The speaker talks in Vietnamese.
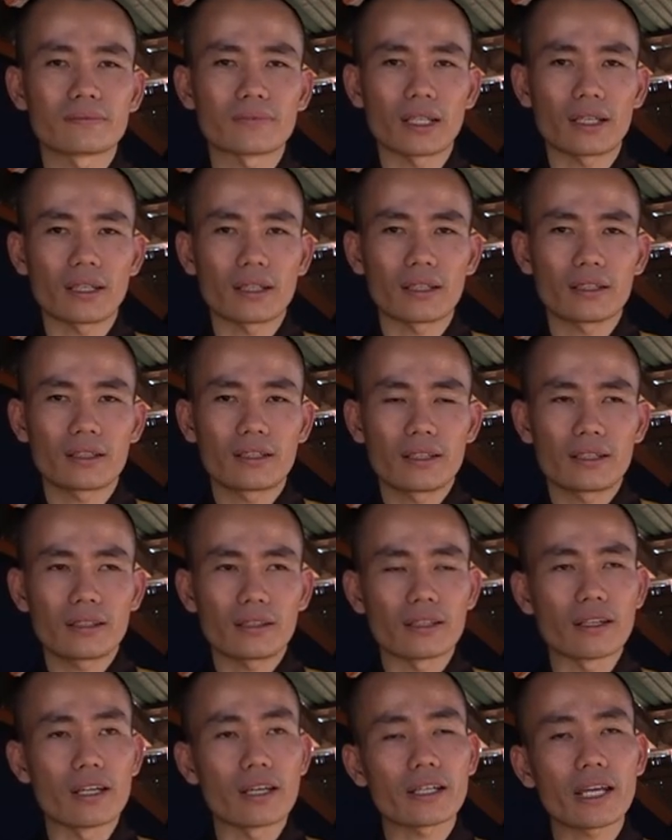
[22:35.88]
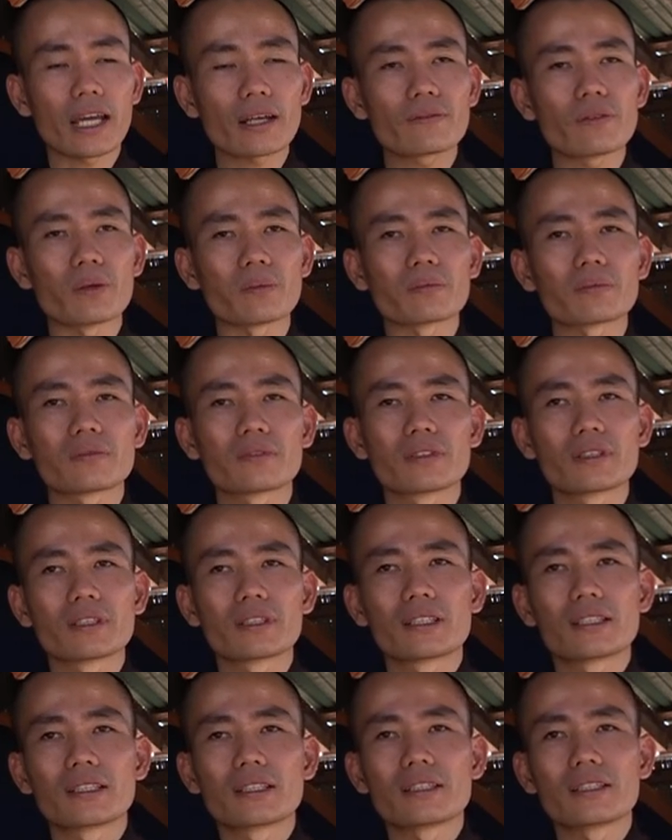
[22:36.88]
đó và để khắc phục
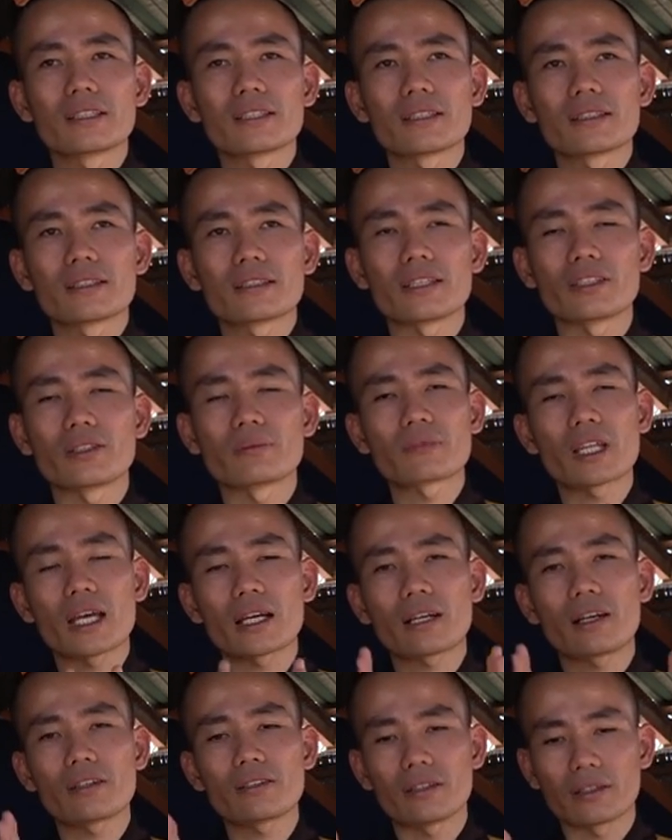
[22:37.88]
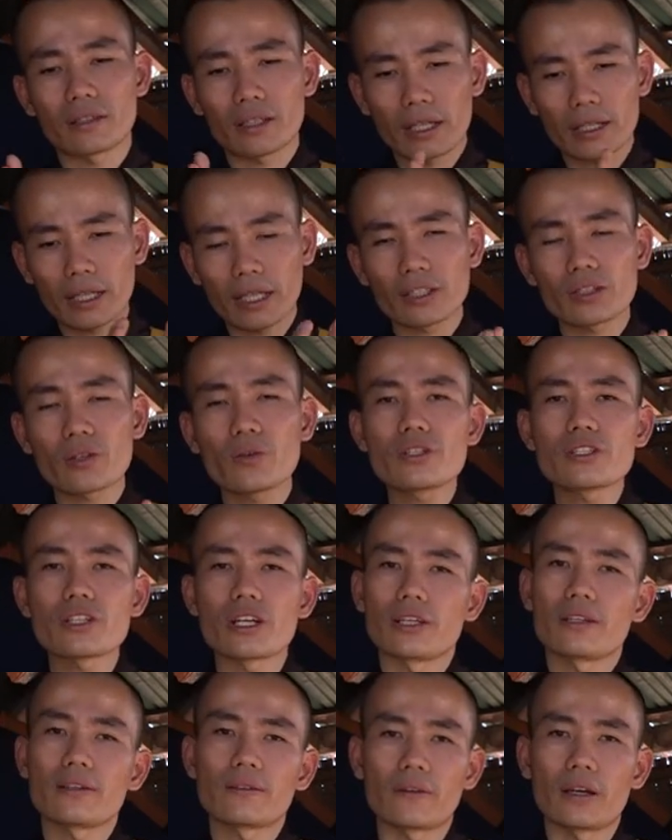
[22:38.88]
thì chúng ta có những cái cách đối
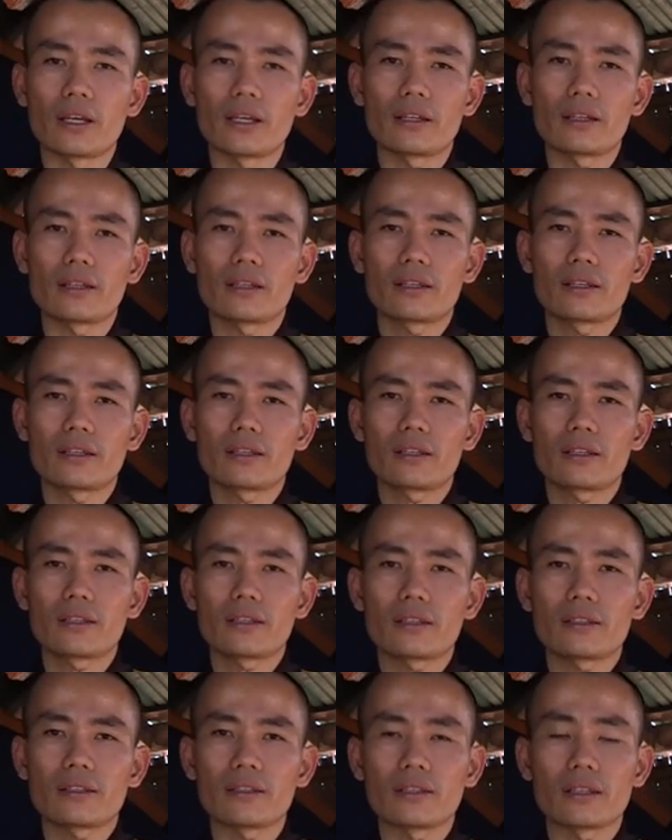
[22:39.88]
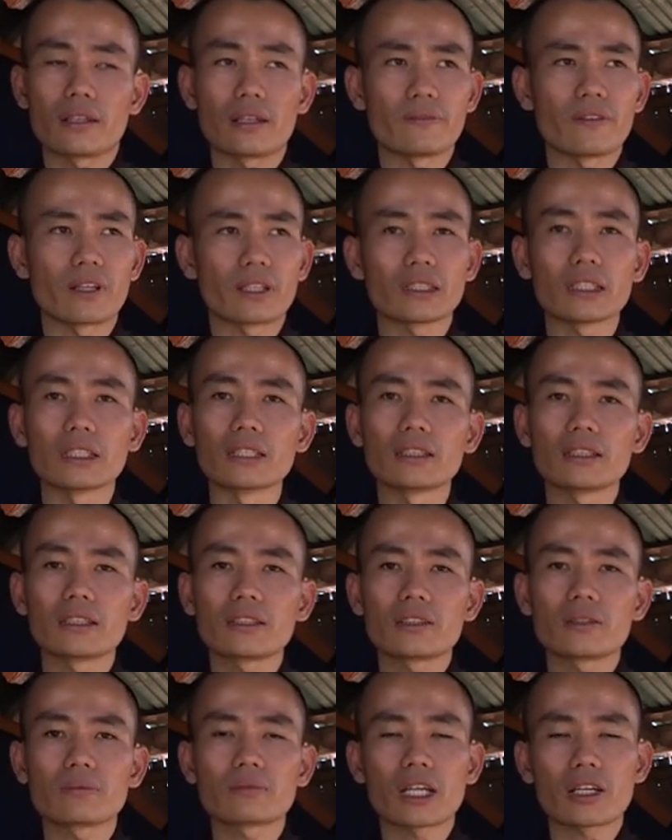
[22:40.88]
trị như vậy thì phật tử
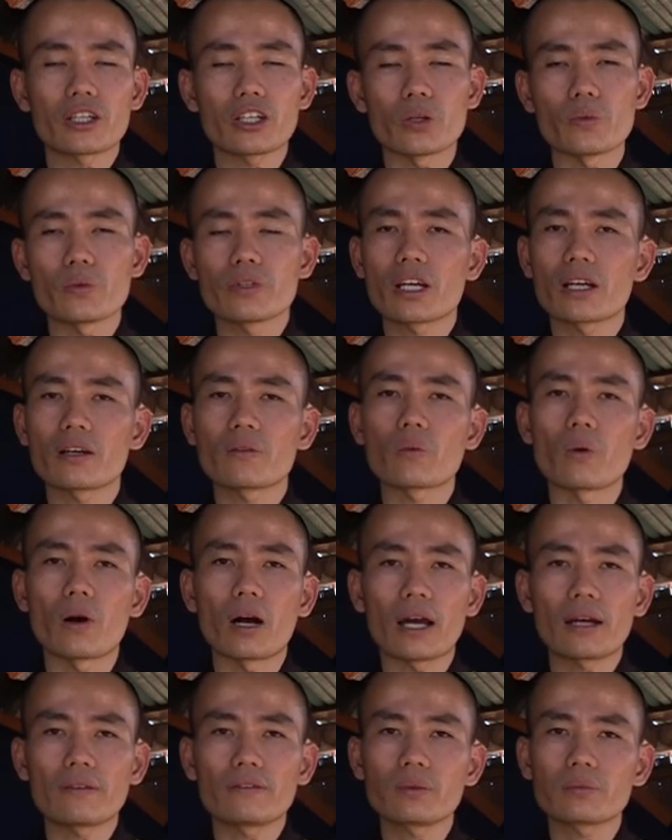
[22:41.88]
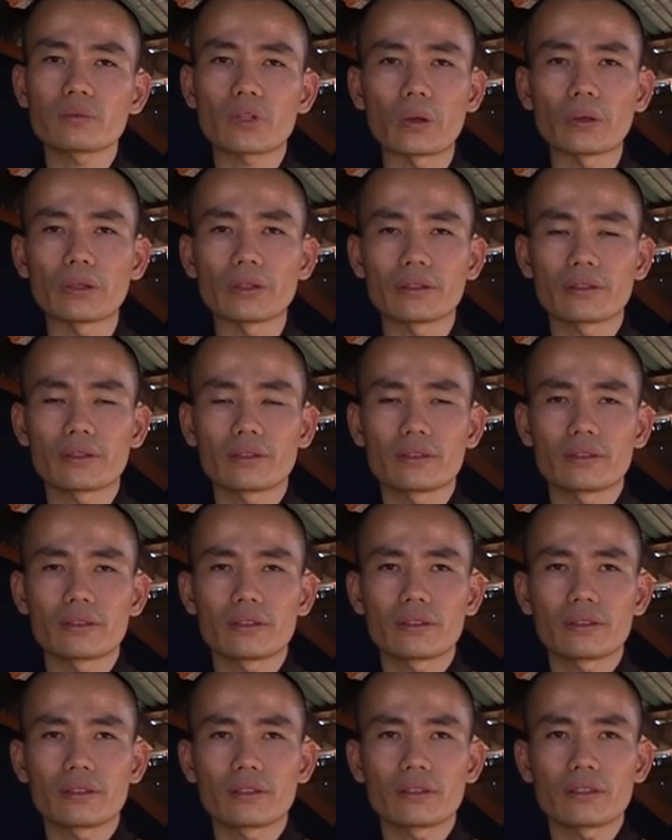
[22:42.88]
chúng ta hiểu nhân quả phúc tội
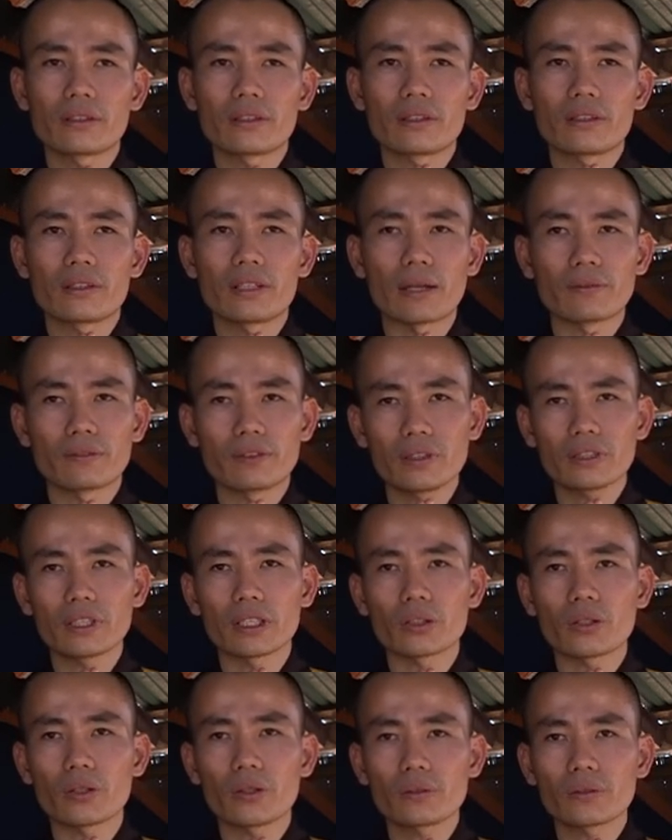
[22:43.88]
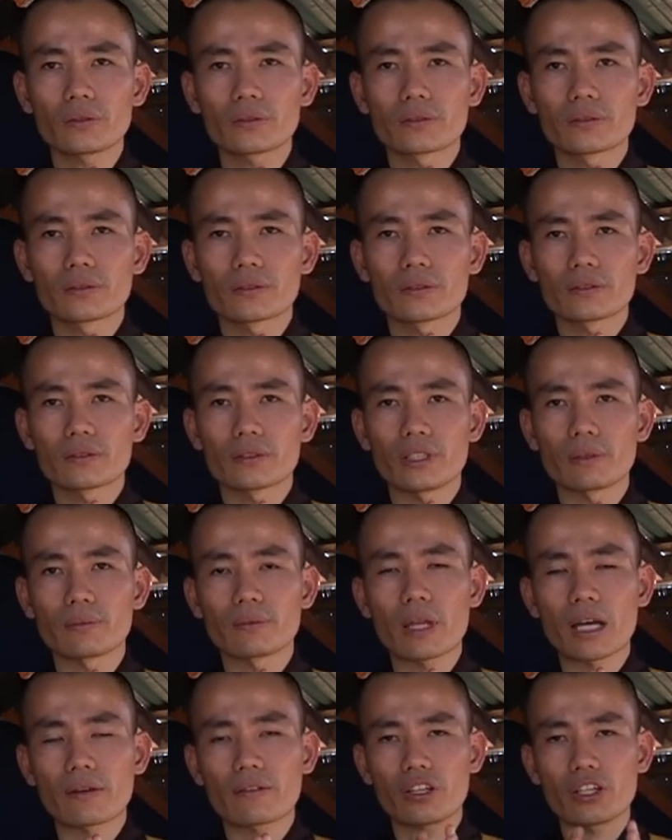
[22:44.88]
làm phước là tốt nhưng
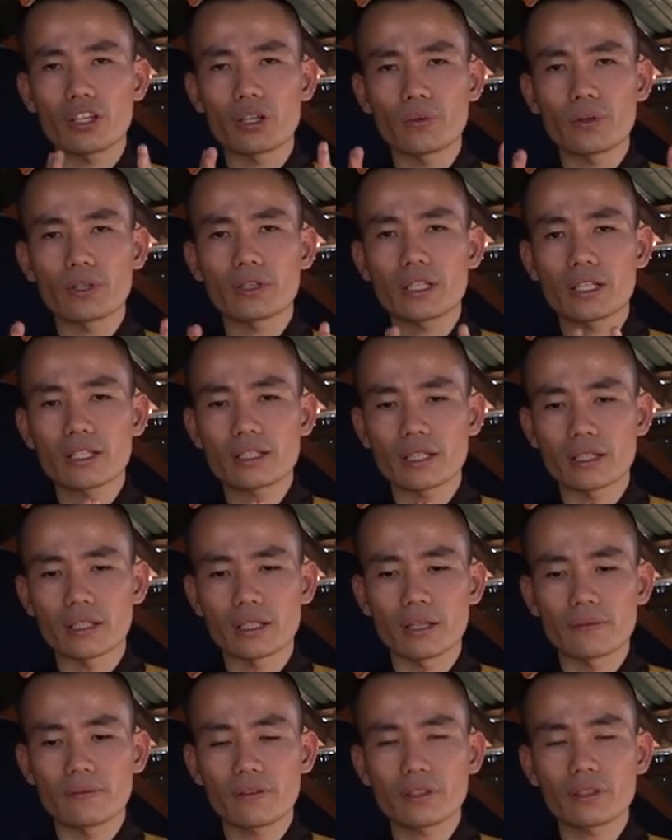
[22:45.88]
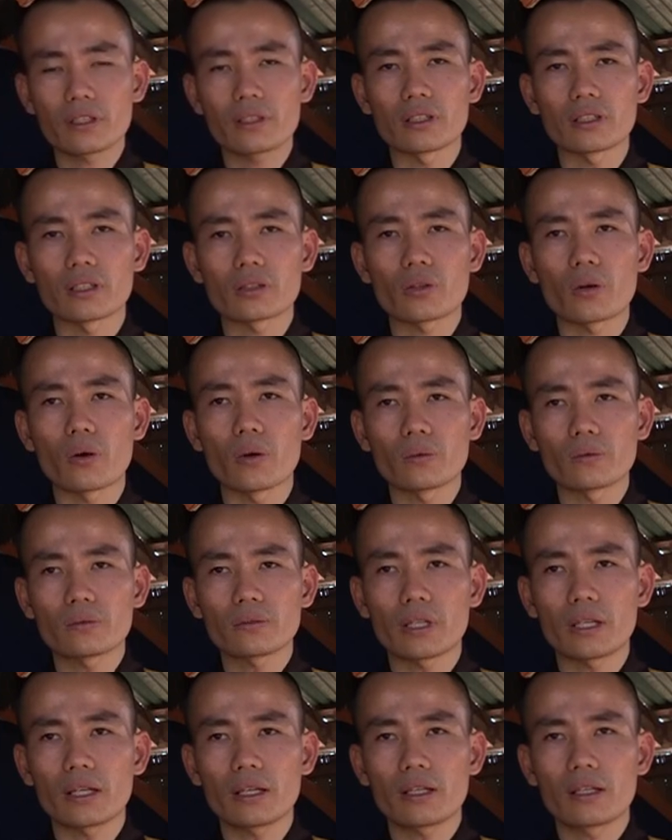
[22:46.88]
ta phải hiểu cái tiến trình để phước đừng có tổn
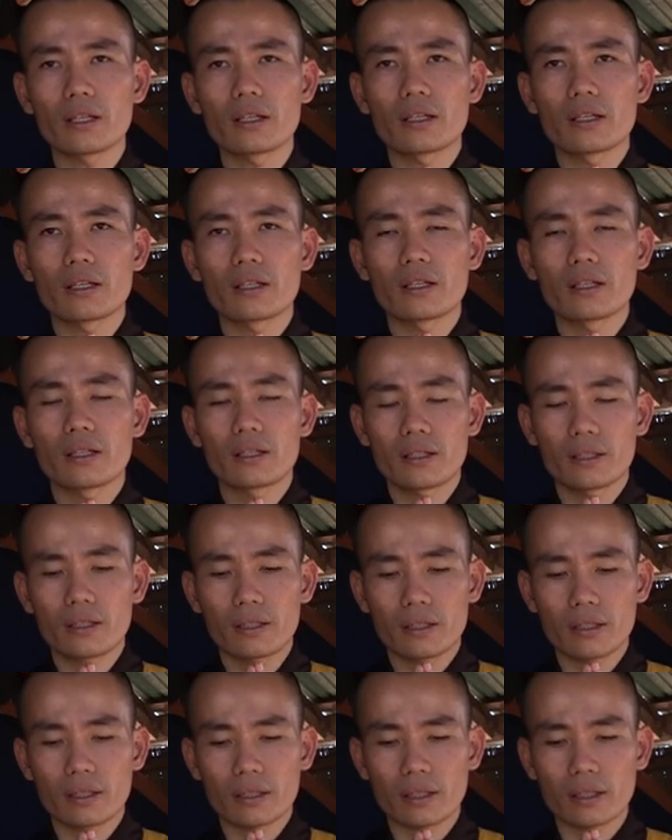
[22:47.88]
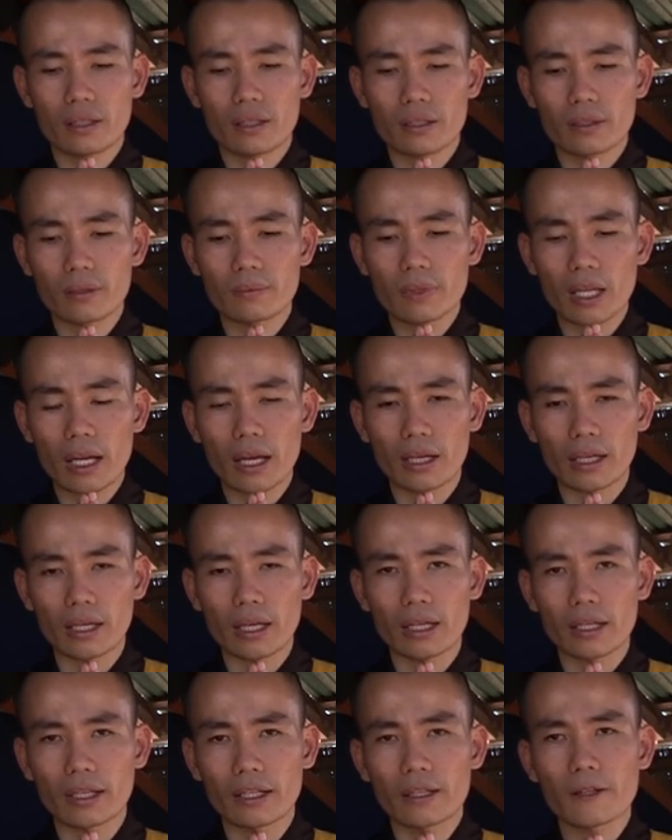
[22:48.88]
để à, chúng ta hàng
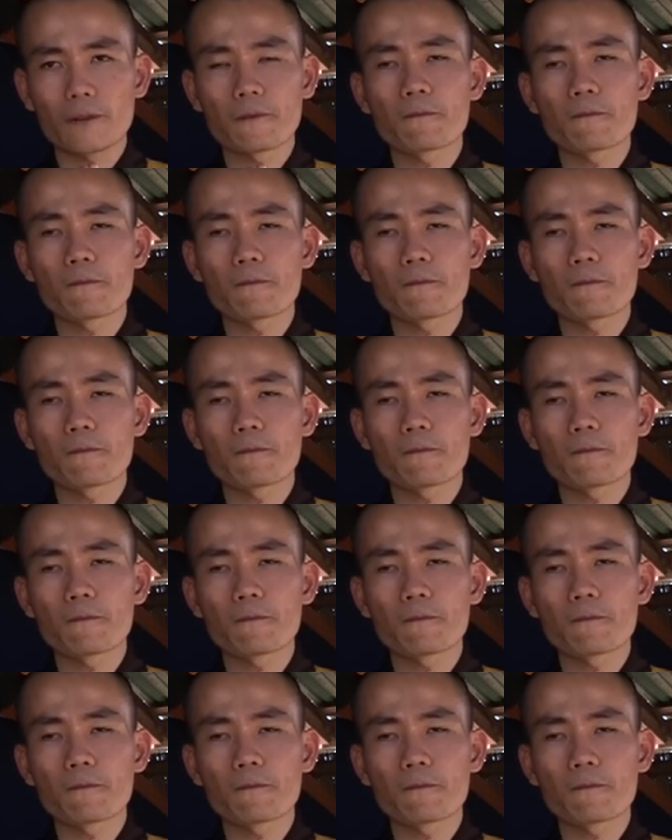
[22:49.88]
ngày